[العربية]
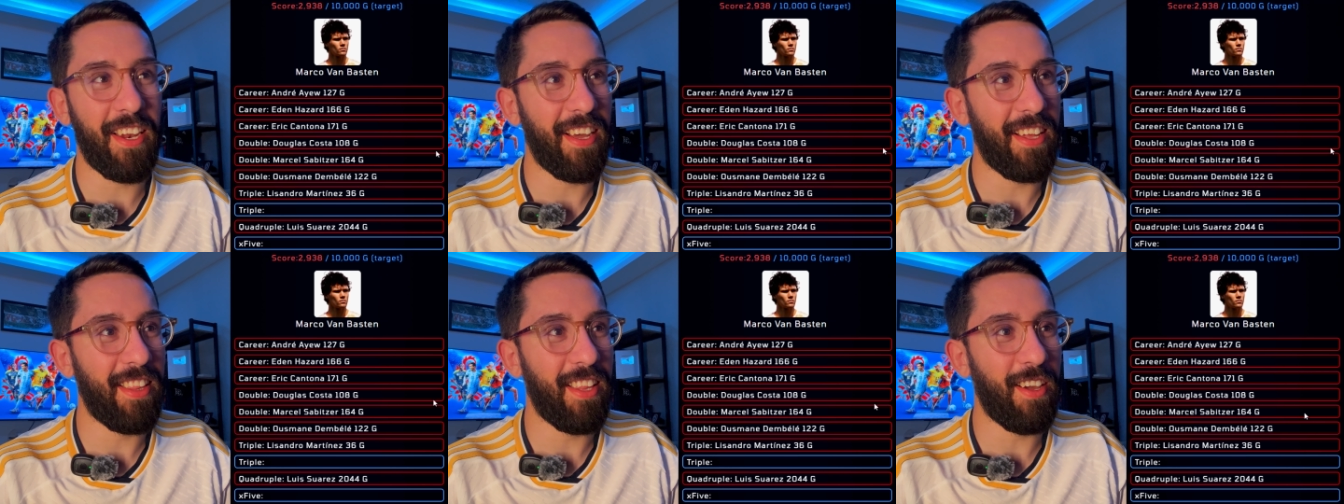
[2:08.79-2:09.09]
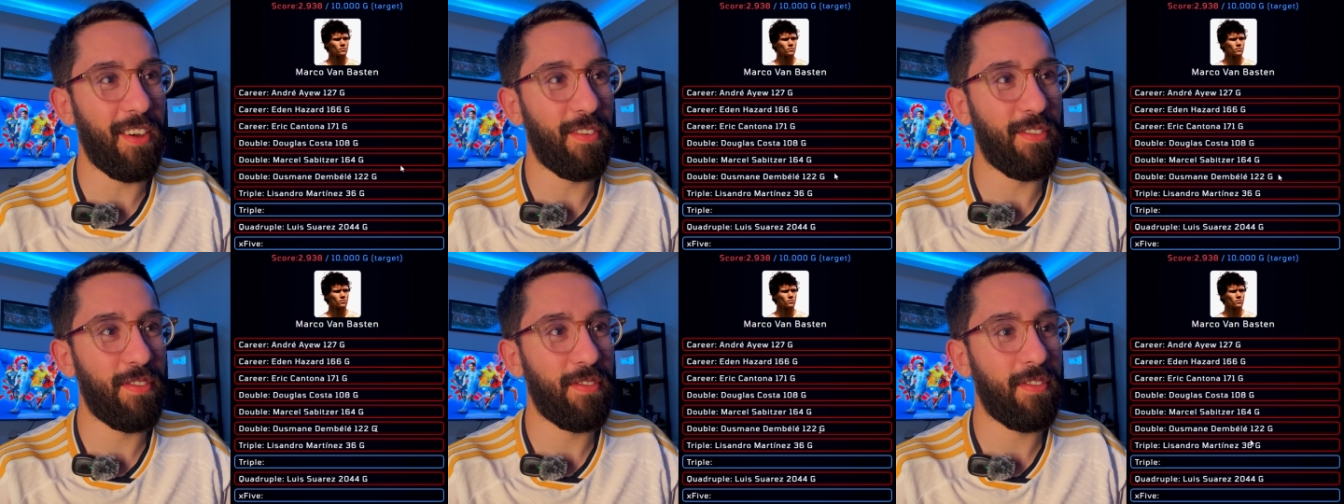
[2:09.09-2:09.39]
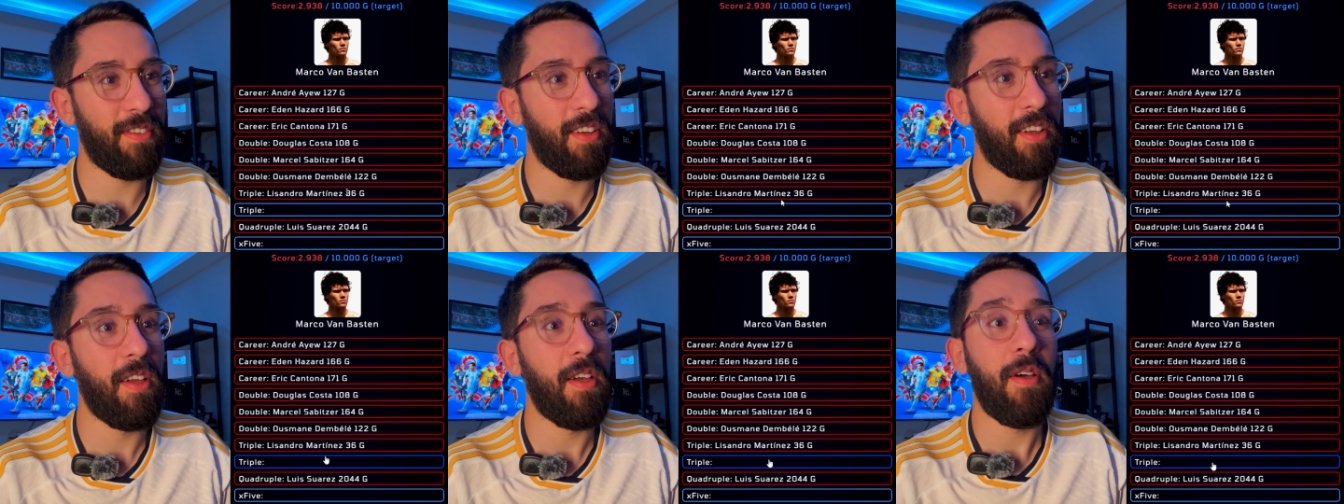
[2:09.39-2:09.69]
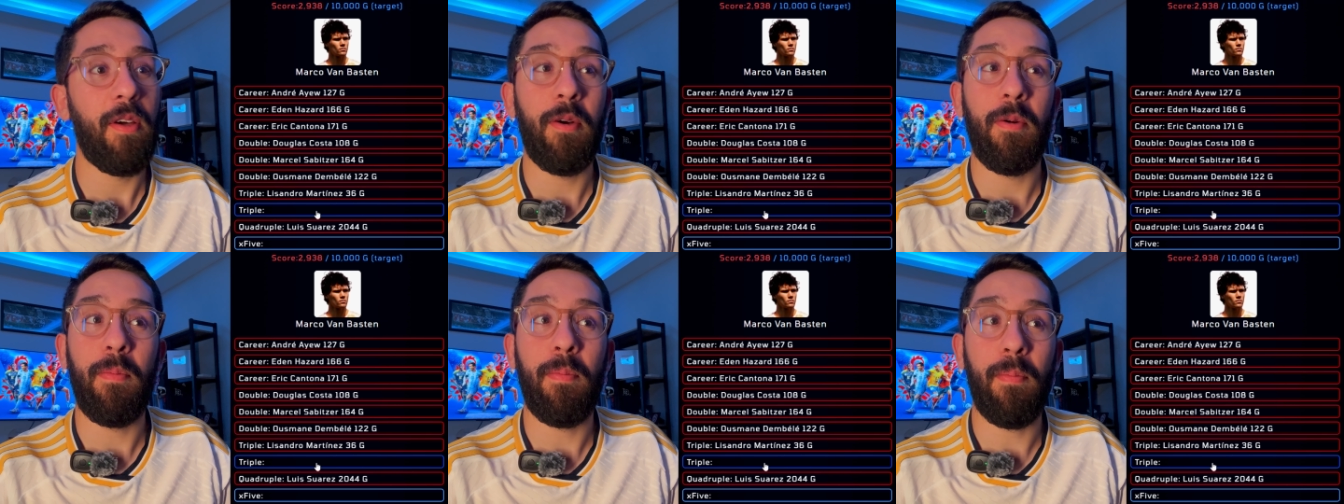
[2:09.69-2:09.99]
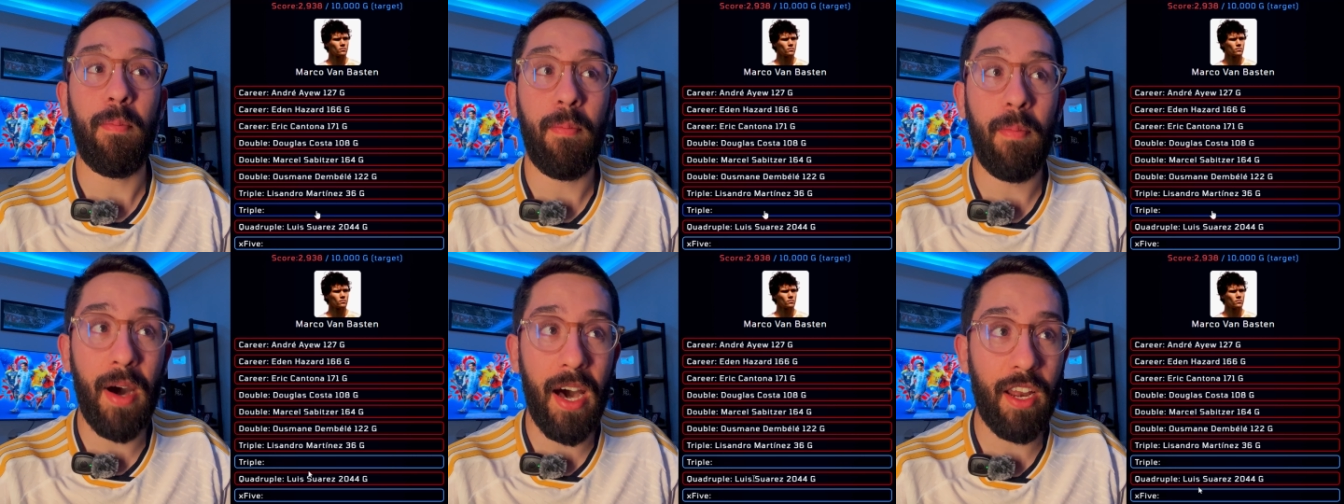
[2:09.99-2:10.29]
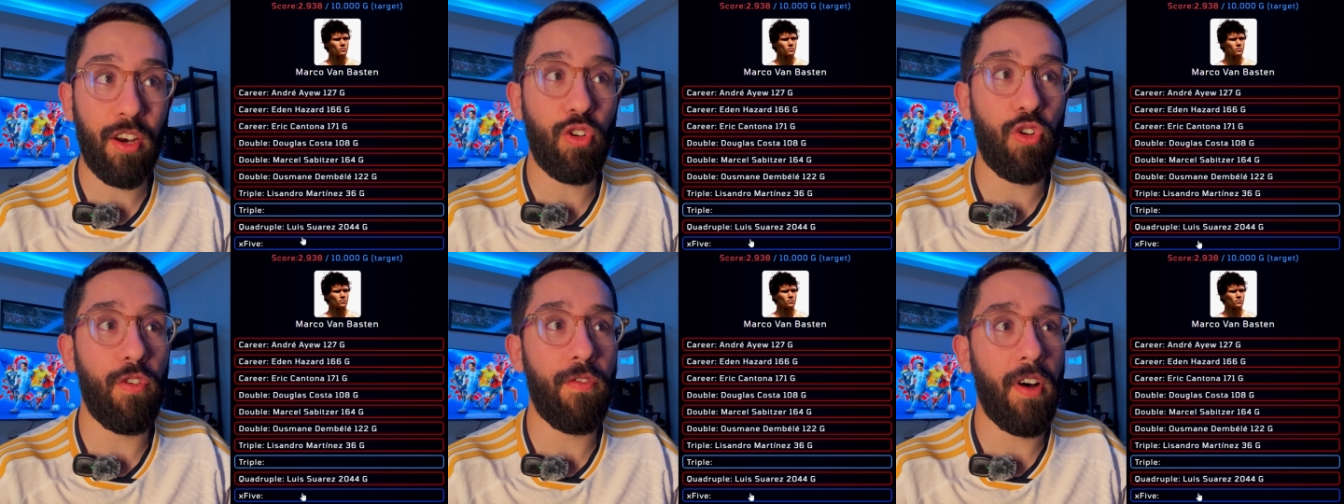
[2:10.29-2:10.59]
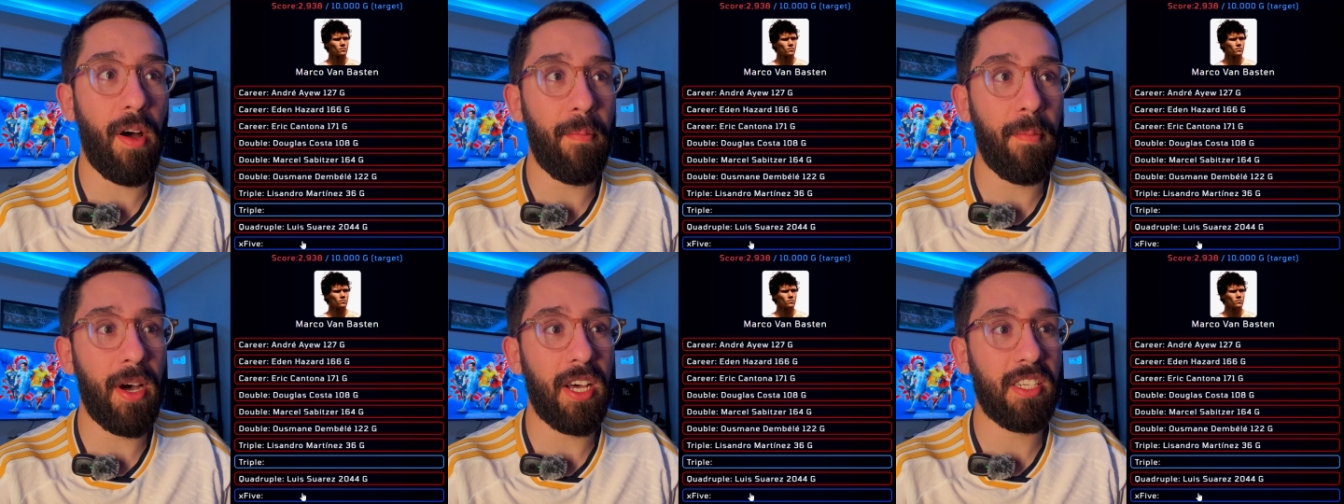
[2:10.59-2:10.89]
هدف ماركو
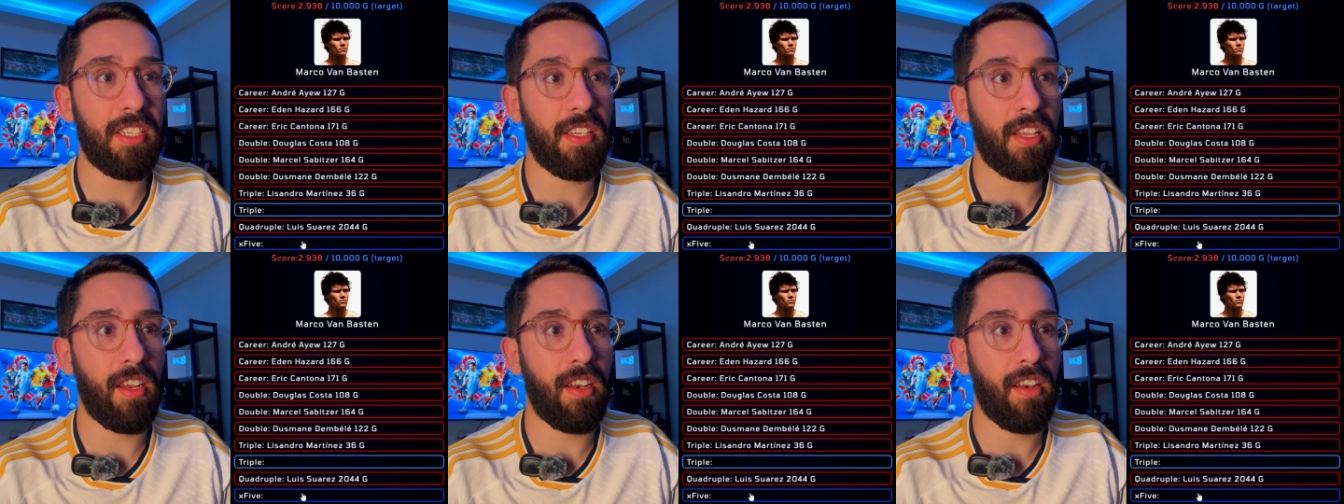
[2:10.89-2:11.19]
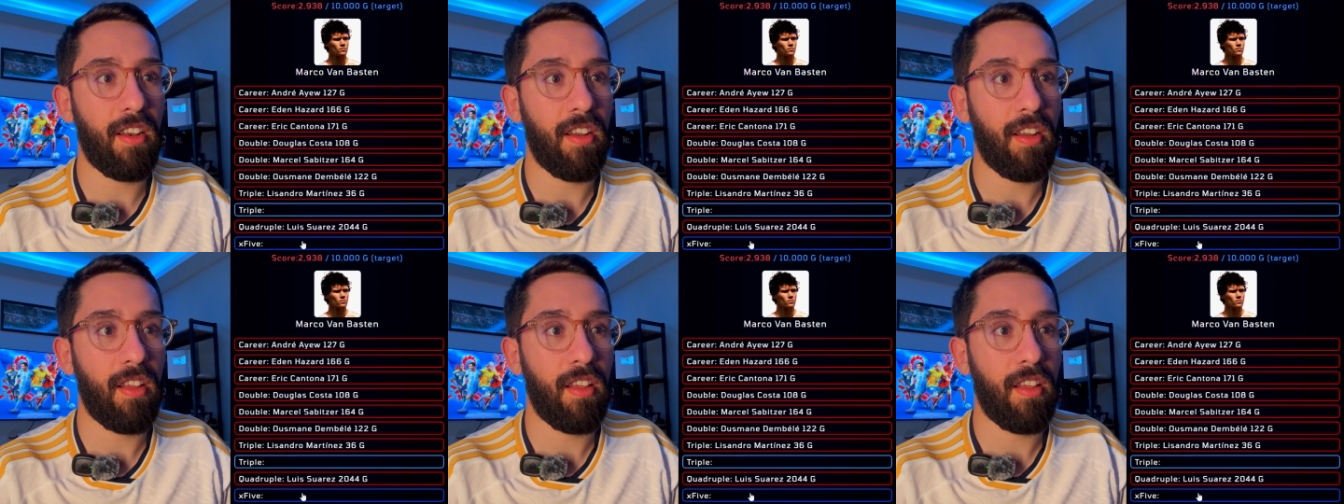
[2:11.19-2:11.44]
فان باستن